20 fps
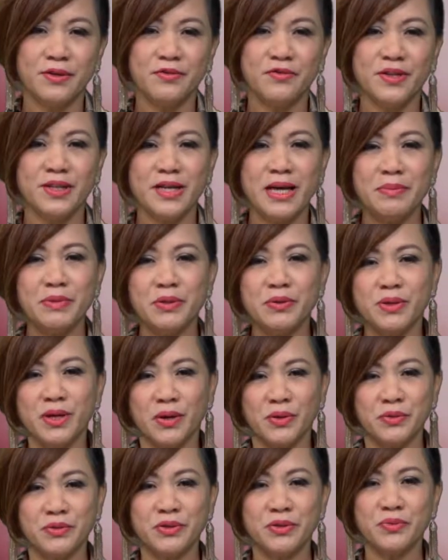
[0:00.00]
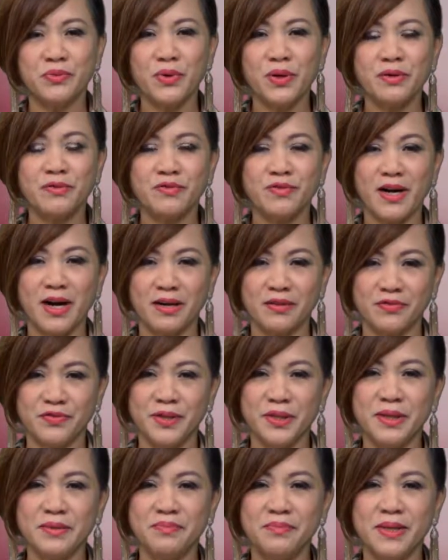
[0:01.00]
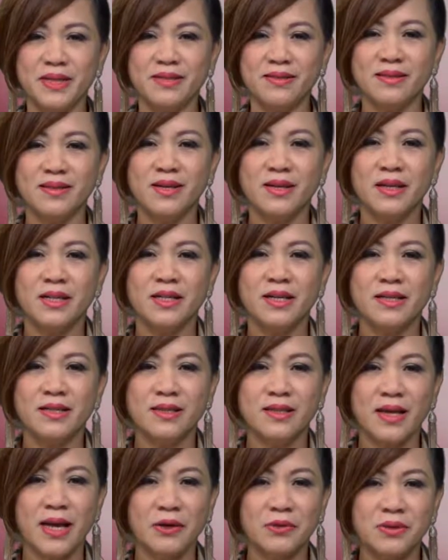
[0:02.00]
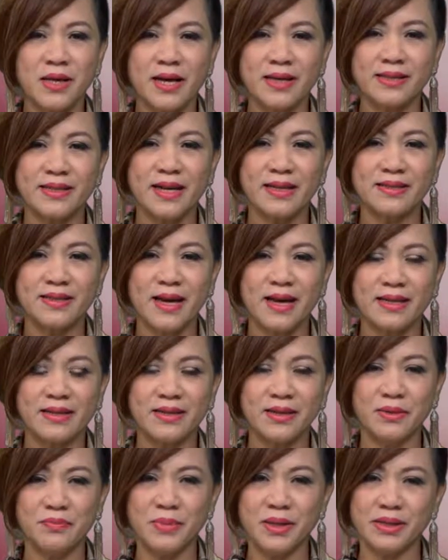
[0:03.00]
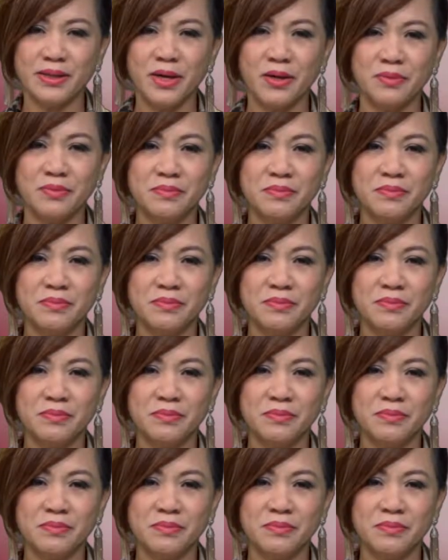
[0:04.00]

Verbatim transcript: Việt Nam yêu cầu Trung Quốc và Philippines ngừng leo thang căng thẳng ở Biển Đông.